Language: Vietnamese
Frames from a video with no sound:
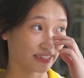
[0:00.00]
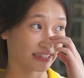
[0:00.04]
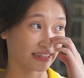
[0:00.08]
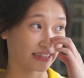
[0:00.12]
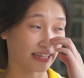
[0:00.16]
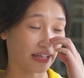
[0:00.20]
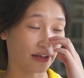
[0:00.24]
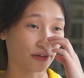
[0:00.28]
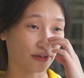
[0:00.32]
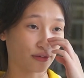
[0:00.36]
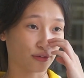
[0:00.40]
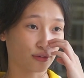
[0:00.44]

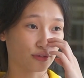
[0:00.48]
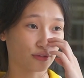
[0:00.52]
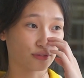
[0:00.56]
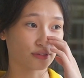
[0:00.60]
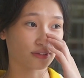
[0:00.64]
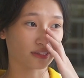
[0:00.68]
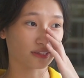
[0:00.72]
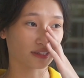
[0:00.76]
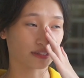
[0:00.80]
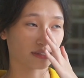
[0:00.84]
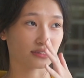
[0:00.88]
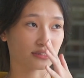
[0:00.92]
tạo
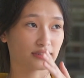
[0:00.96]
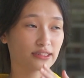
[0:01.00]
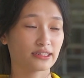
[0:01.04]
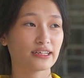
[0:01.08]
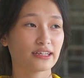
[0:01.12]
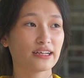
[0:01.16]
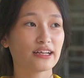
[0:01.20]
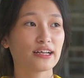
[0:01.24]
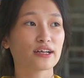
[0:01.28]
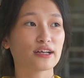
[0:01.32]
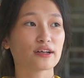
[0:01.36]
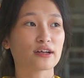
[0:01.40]
uh,
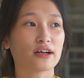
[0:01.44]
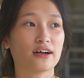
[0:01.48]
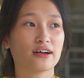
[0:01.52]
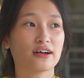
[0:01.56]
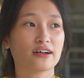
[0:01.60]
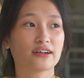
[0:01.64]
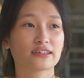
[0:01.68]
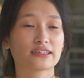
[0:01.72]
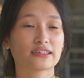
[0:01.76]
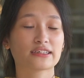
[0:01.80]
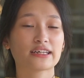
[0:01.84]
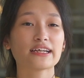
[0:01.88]

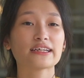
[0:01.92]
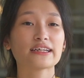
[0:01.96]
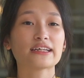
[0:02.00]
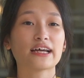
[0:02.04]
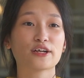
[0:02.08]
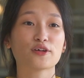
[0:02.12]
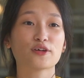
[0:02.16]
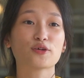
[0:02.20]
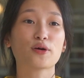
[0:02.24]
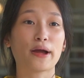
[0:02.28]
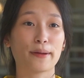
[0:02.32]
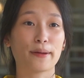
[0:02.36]
uh, tinh
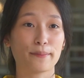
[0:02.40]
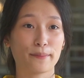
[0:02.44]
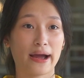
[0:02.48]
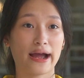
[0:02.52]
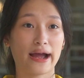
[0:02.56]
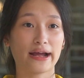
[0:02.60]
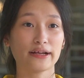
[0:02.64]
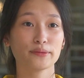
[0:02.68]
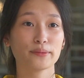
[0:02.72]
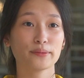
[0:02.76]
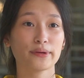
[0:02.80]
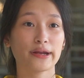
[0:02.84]
thần thoải
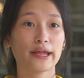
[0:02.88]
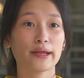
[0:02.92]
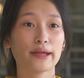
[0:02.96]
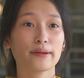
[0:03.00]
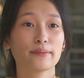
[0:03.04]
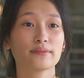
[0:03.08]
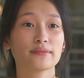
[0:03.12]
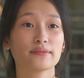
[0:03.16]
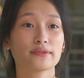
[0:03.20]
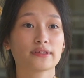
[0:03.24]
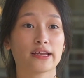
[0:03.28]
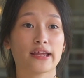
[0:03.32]
mái cho bọn
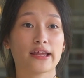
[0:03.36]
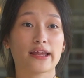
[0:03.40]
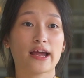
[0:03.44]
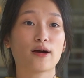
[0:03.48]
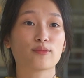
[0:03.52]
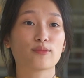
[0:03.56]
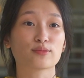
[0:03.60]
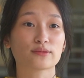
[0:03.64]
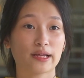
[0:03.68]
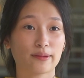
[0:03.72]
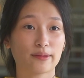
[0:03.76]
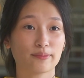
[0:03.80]
em để
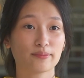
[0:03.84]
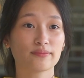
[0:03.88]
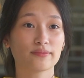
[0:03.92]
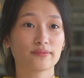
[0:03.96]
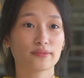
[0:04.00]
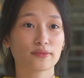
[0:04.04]
học tập